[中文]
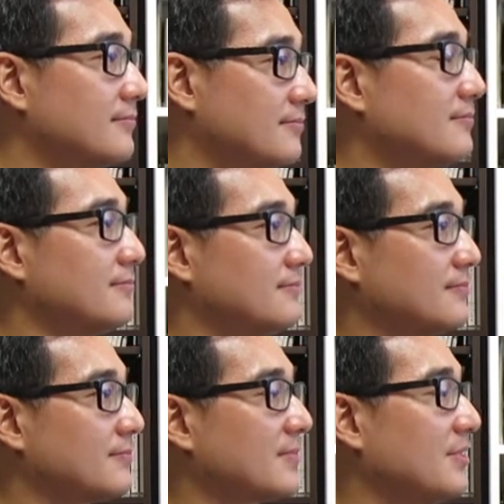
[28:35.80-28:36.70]

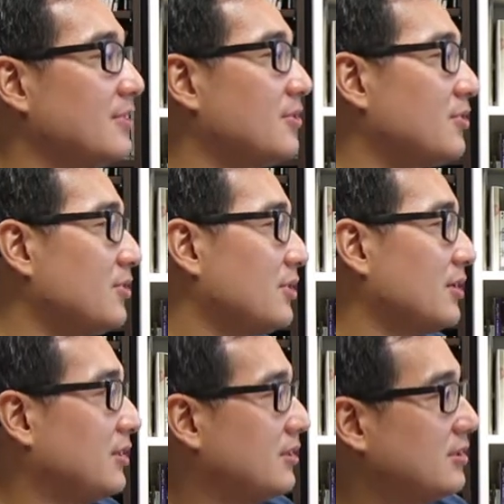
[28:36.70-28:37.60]
嗯
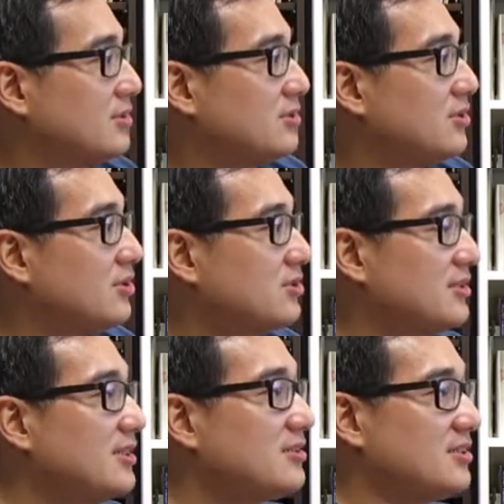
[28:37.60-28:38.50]
诶，
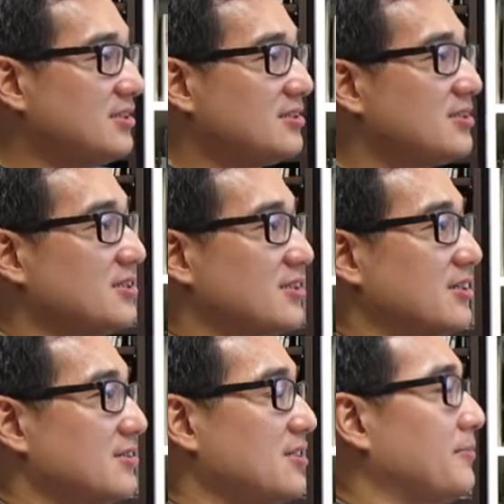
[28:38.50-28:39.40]
升级自己
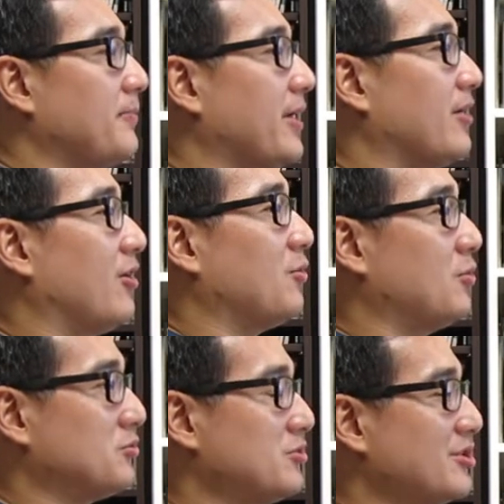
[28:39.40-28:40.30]
的设备哦，嗯、
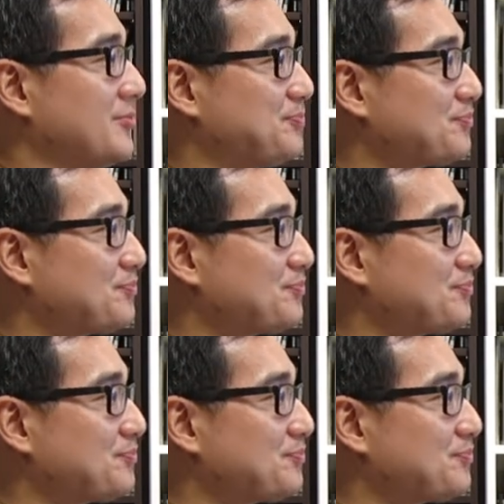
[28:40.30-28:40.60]
我觉得